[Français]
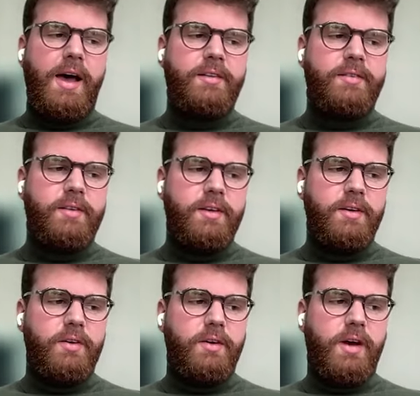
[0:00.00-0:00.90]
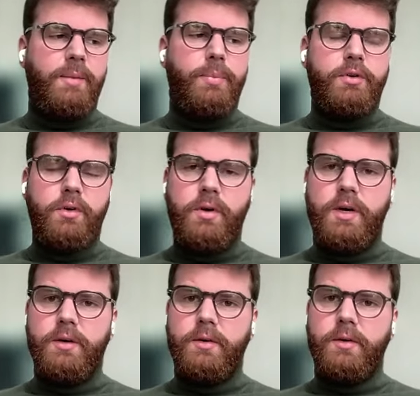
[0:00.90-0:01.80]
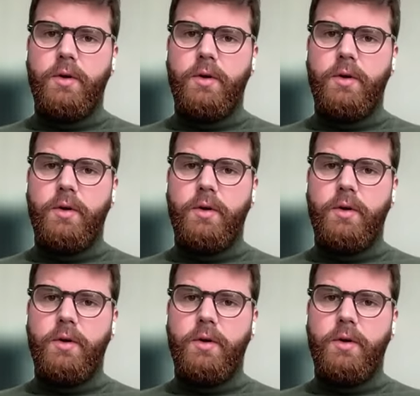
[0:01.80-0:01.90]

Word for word: assez importants hein,